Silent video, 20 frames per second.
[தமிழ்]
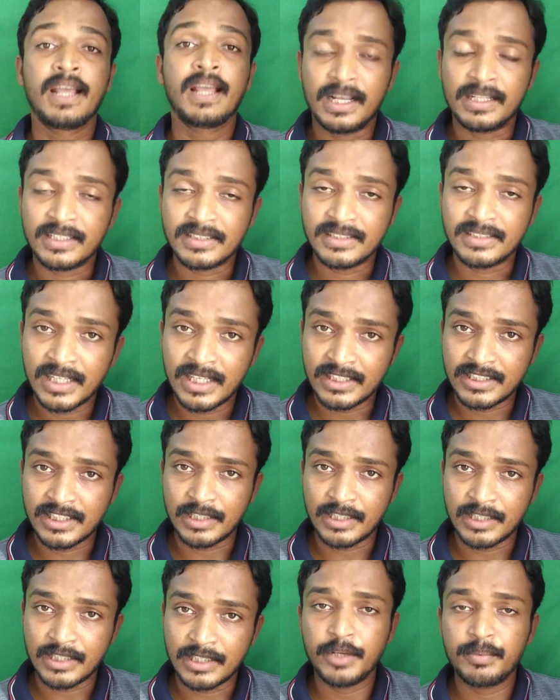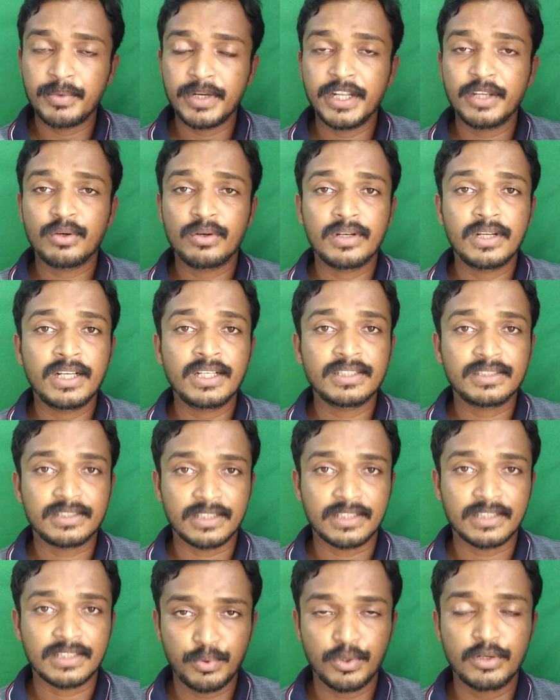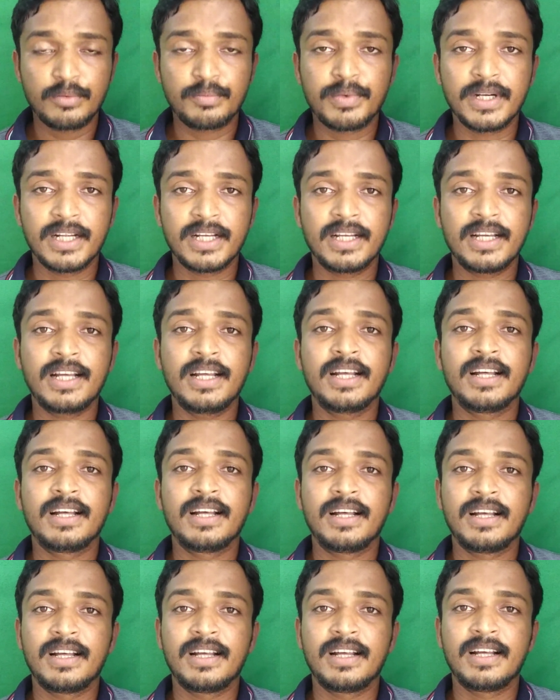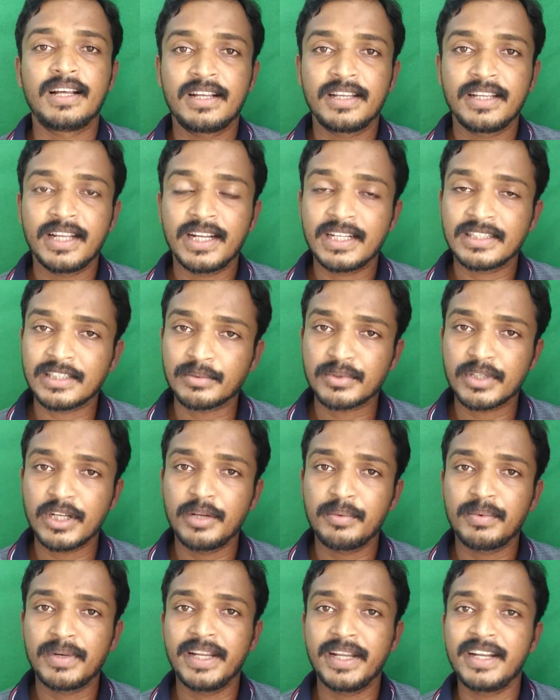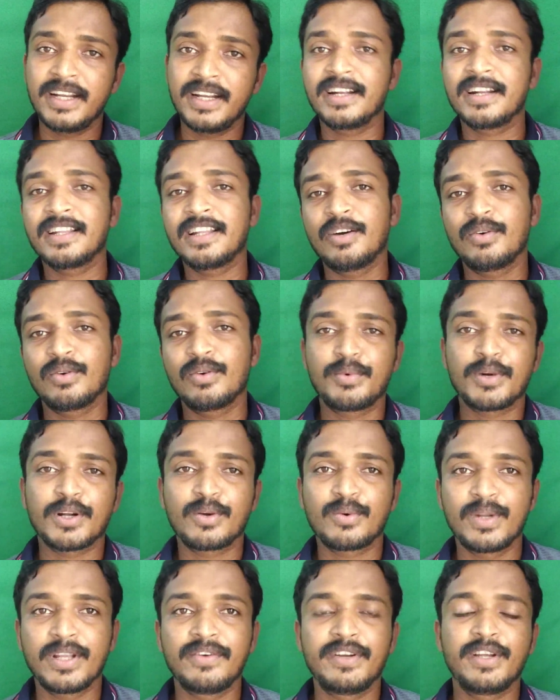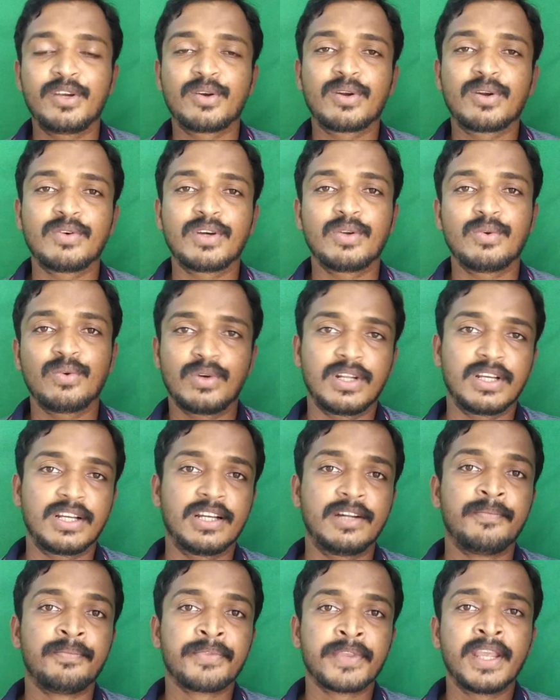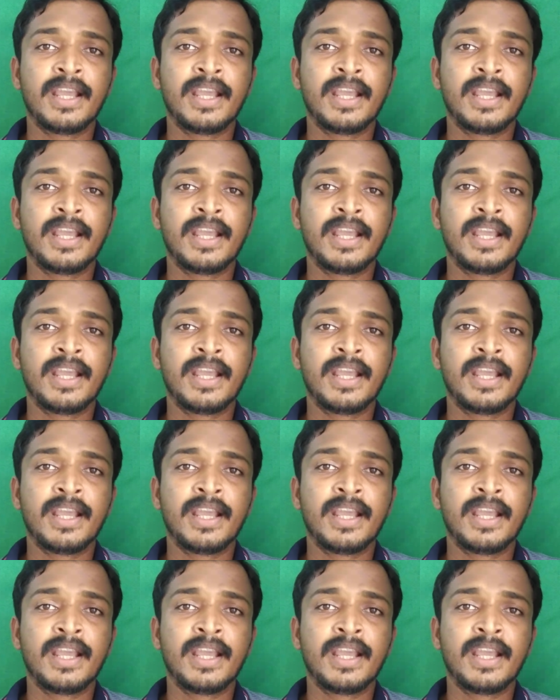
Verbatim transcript: அந்த சேனலை சப்ஸ்கிரைப் பண்ணிக்கோங்க சப்போர்ட் பண்ணுங்கள் ஏன்னா சப்ஸ்கிரைப் பண்ணிக்கிட்டிங்கன்னா அவங்க போடக்கூடிய வீடியோக்கள் வரும் உங்களுக்கு